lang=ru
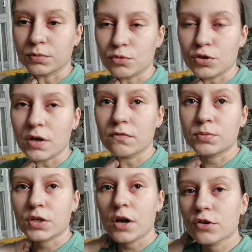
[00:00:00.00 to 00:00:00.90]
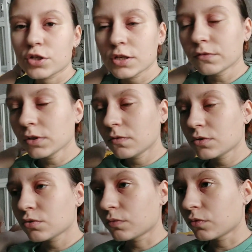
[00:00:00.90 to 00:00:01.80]
потому что я выпускаю ежедневные
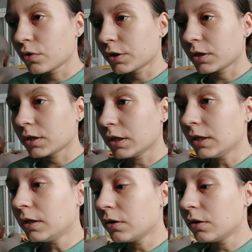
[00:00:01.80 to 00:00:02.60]
видео-влоги, и